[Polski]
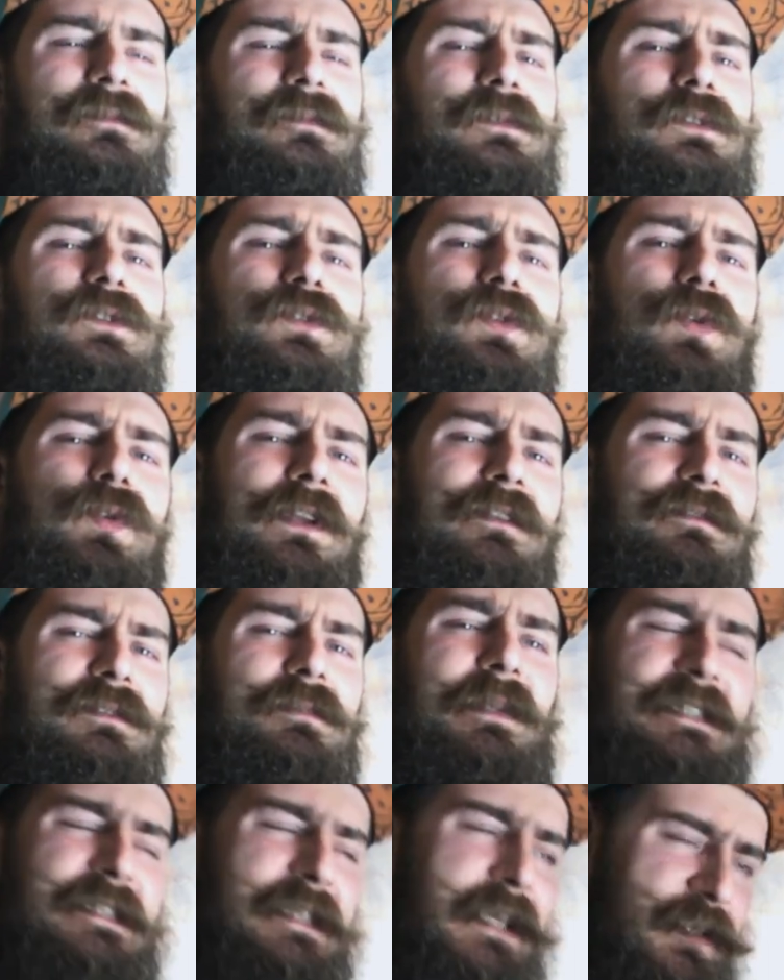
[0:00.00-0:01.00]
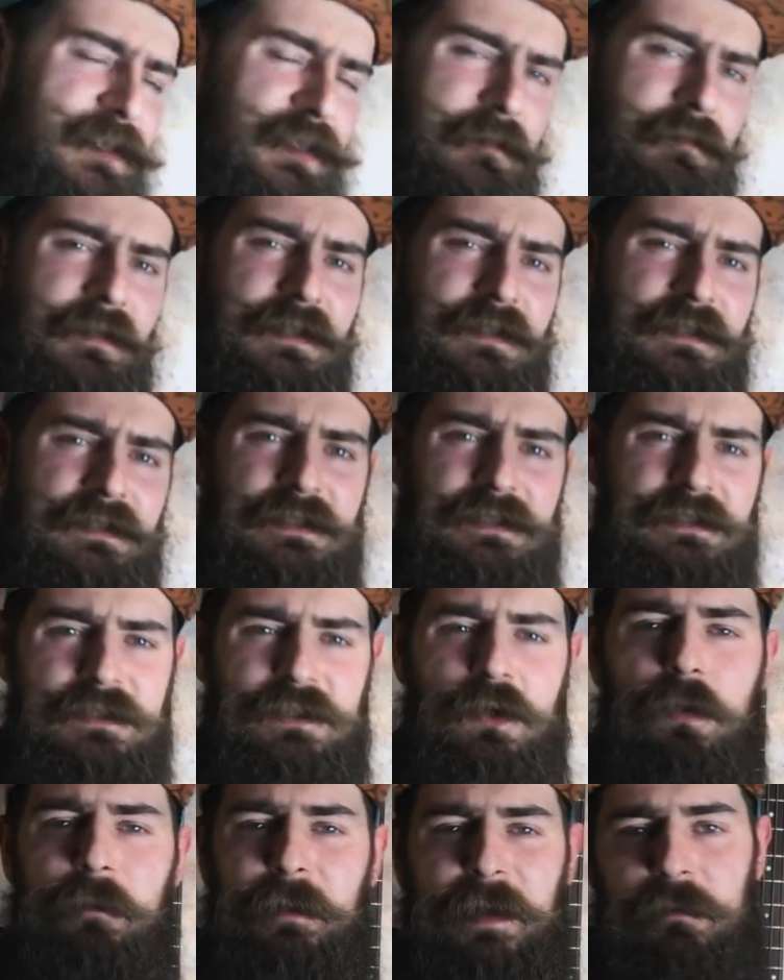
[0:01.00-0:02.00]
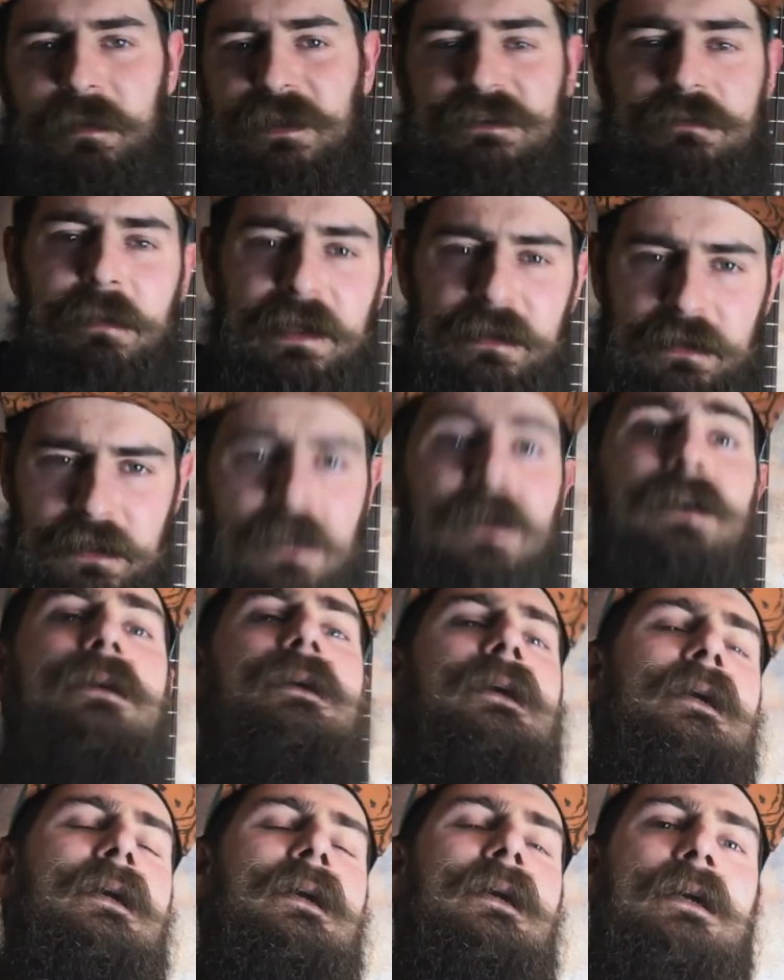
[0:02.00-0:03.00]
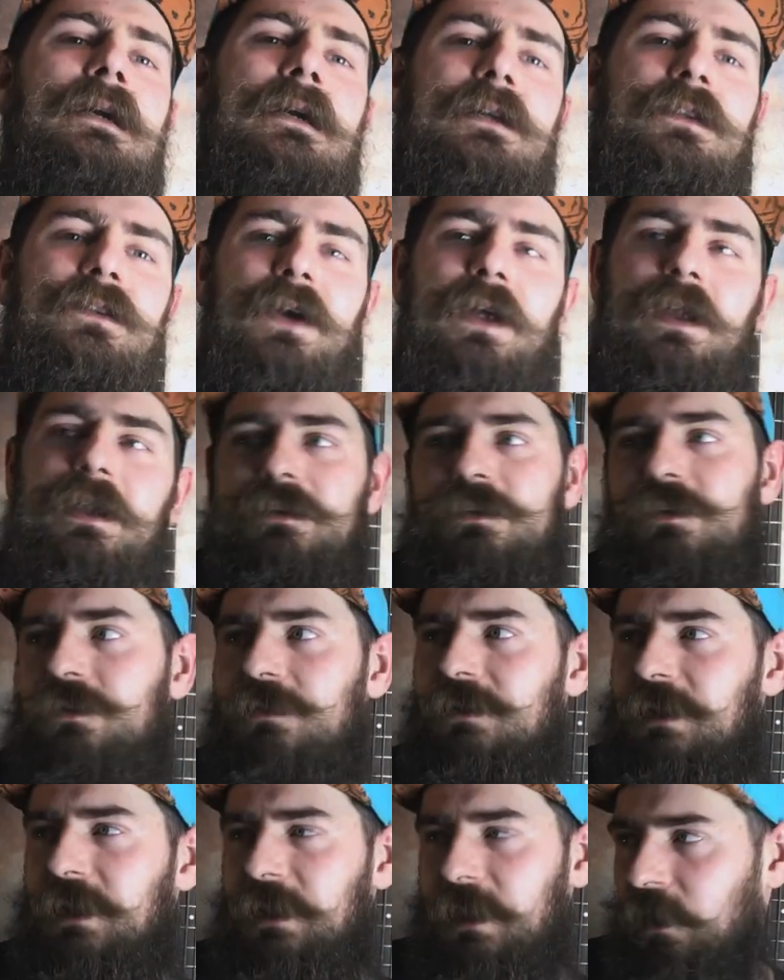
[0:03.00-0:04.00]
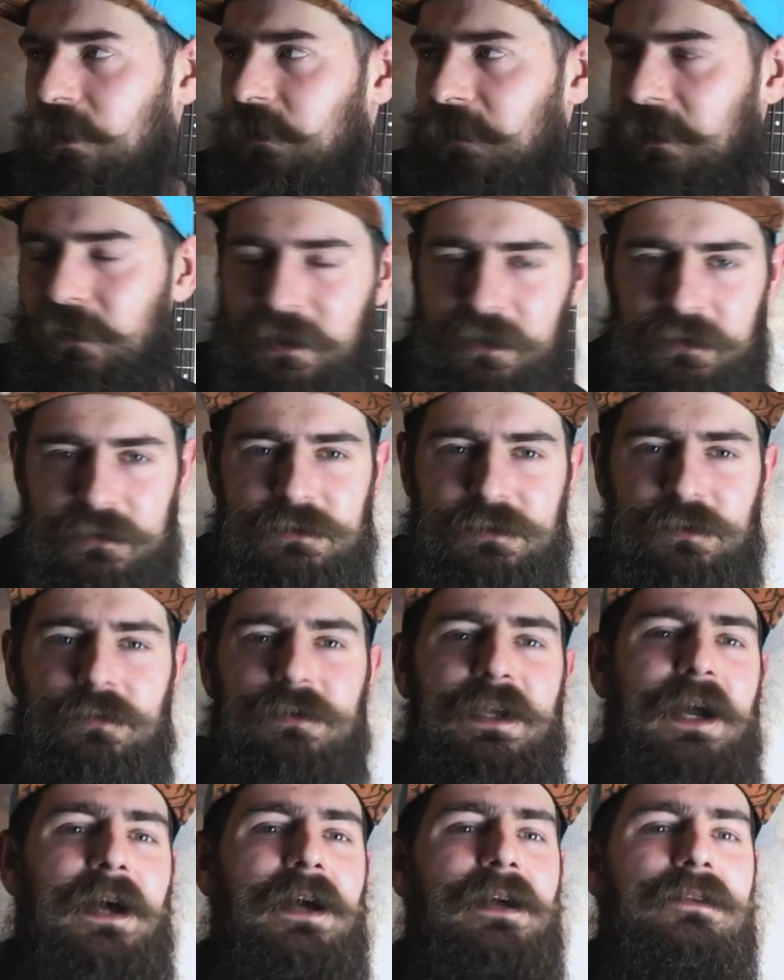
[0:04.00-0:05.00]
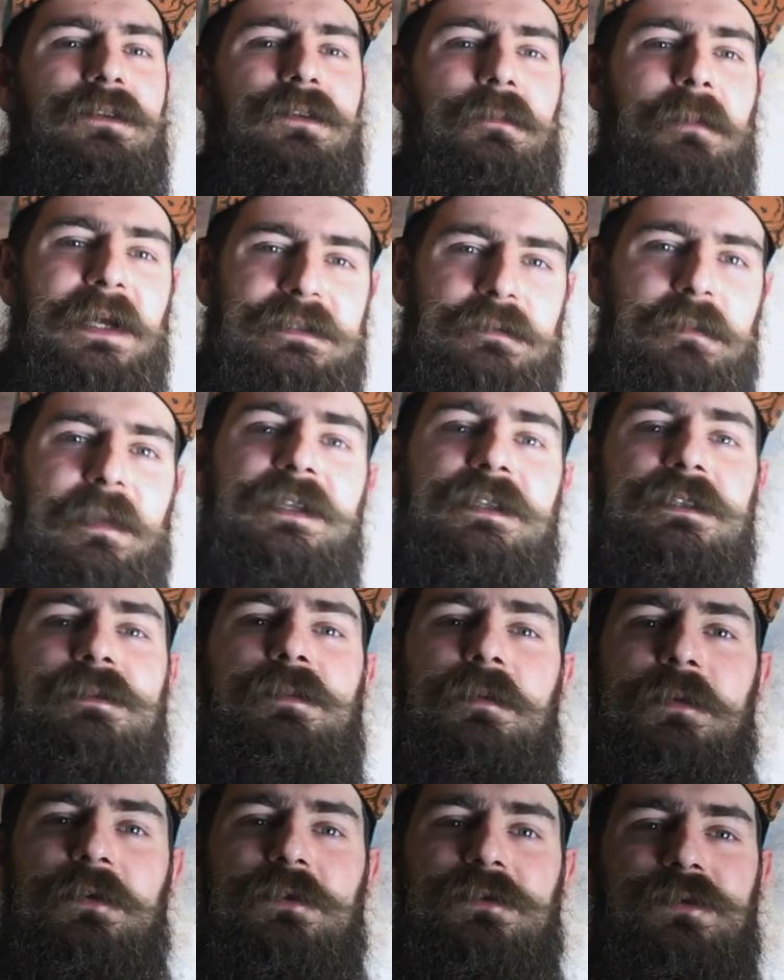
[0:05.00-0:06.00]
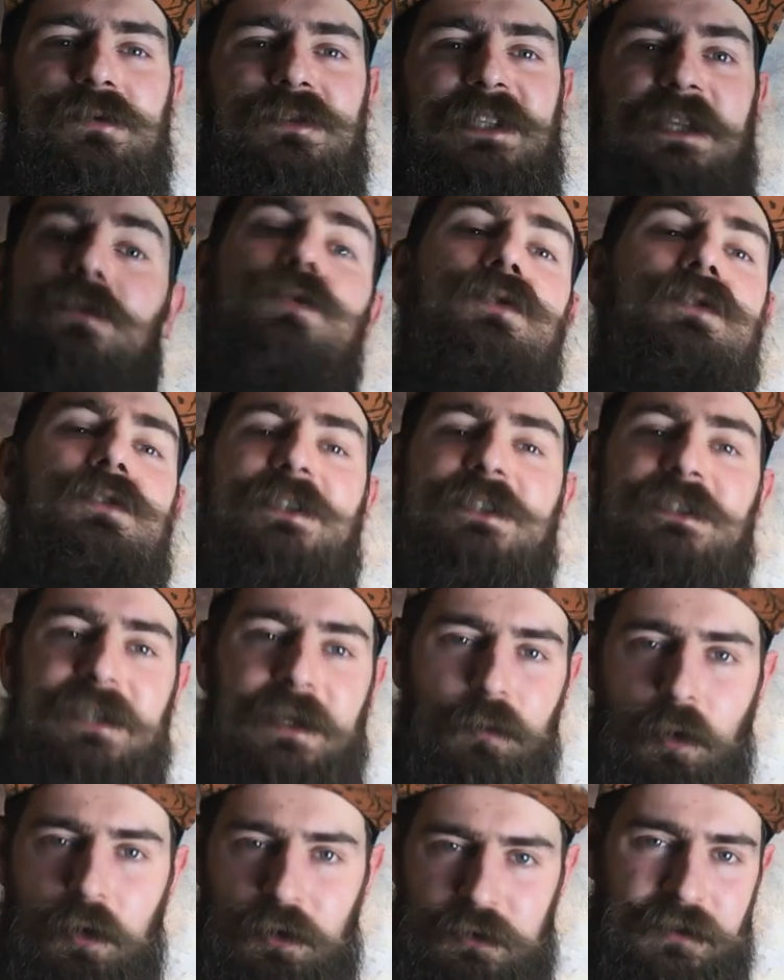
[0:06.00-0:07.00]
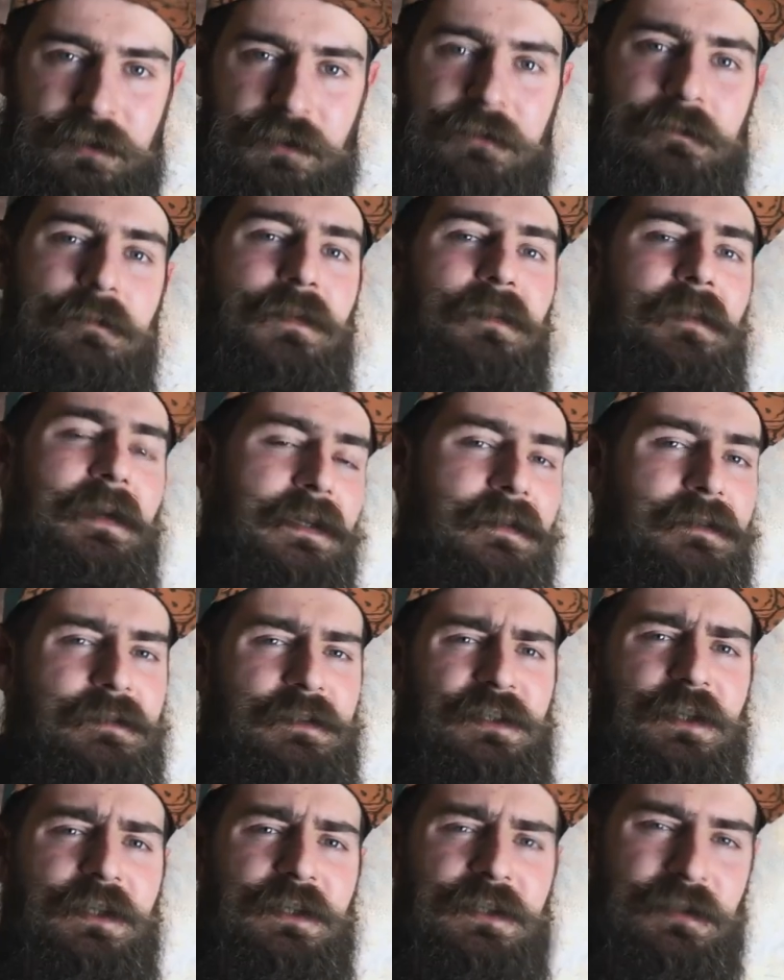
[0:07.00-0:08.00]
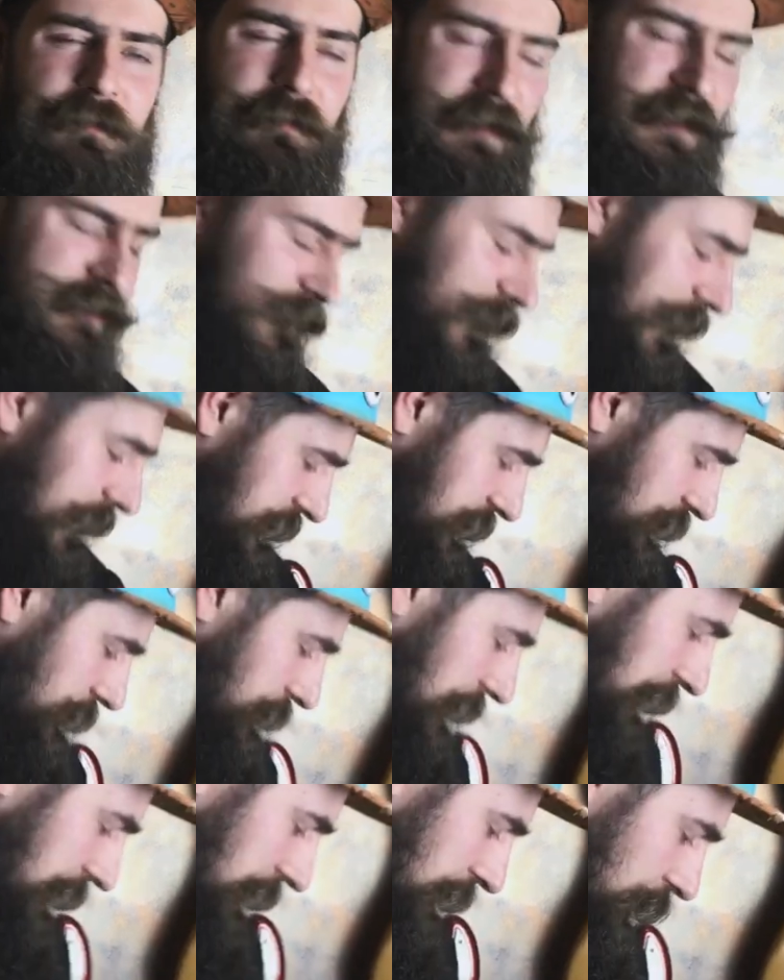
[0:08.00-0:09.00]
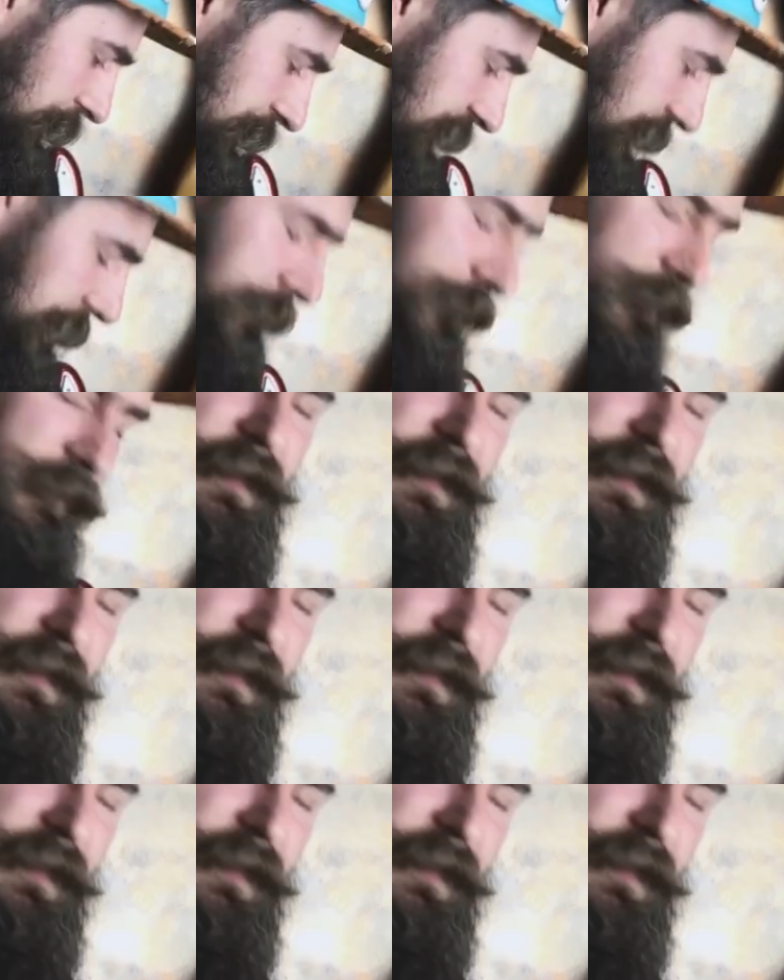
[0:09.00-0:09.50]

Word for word: Drugim wzmacniaczem jest kopia Bassmana, no ale do takiego małego studia no Bassman jest po prostu za duży i za głośny, bo ma 45 W, to ma 8